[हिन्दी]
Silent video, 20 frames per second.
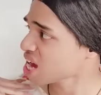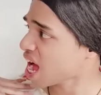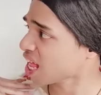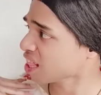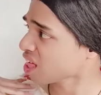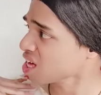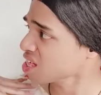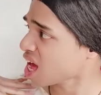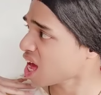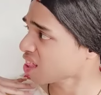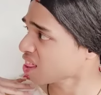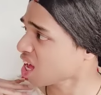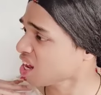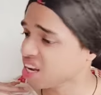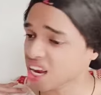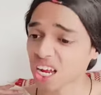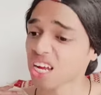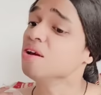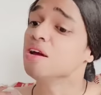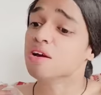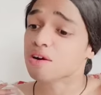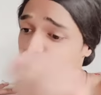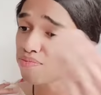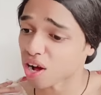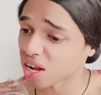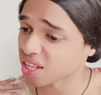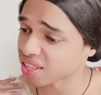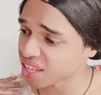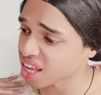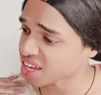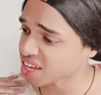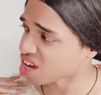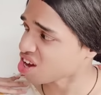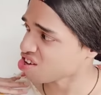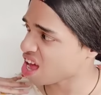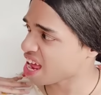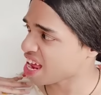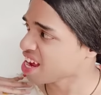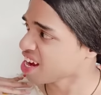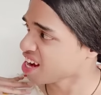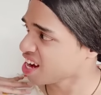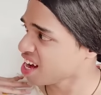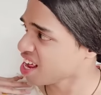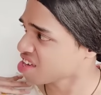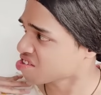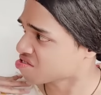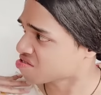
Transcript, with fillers: कुछ आता जाता नहीं बोलती क्या है